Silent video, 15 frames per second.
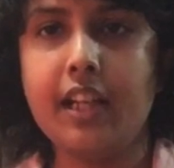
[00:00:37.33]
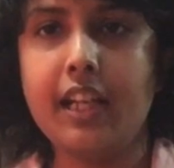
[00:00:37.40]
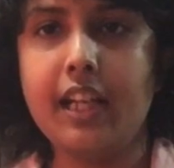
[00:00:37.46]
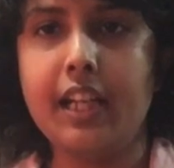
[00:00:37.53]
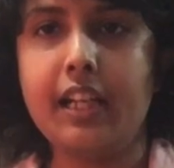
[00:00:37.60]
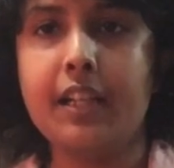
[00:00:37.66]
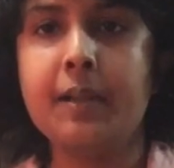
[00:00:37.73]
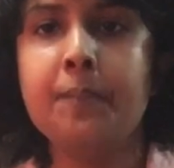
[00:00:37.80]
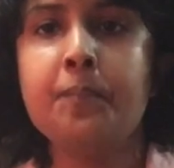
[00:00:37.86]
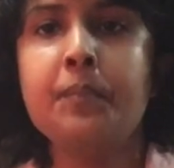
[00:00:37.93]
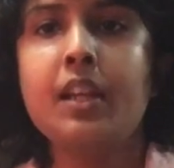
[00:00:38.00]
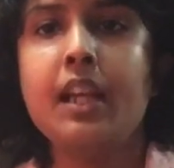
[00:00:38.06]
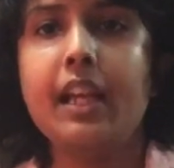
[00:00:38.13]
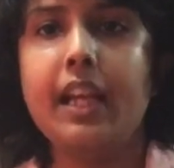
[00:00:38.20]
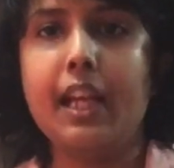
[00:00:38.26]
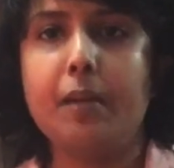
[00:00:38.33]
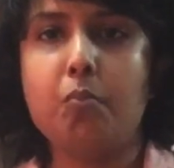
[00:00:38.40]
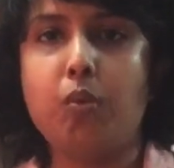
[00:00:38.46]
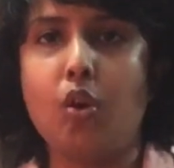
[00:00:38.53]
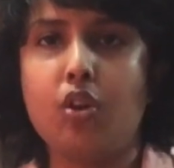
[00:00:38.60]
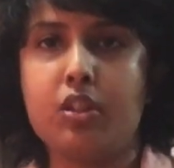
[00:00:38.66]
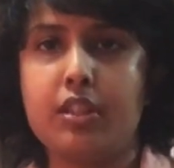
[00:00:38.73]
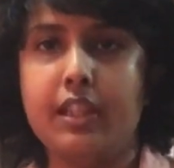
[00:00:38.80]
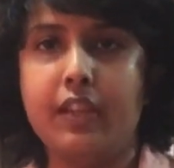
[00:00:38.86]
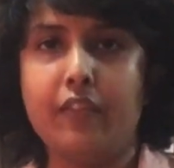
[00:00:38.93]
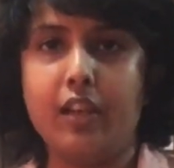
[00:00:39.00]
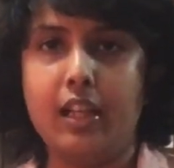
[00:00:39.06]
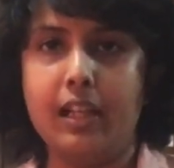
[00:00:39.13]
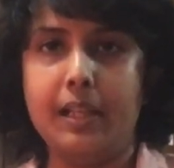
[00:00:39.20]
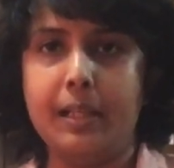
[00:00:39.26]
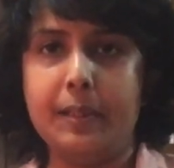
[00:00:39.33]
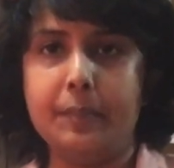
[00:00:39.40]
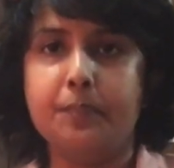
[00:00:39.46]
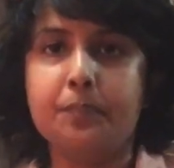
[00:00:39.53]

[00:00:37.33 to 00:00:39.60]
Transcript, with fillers: एट एट ब्लॉक्स ये वाले हैं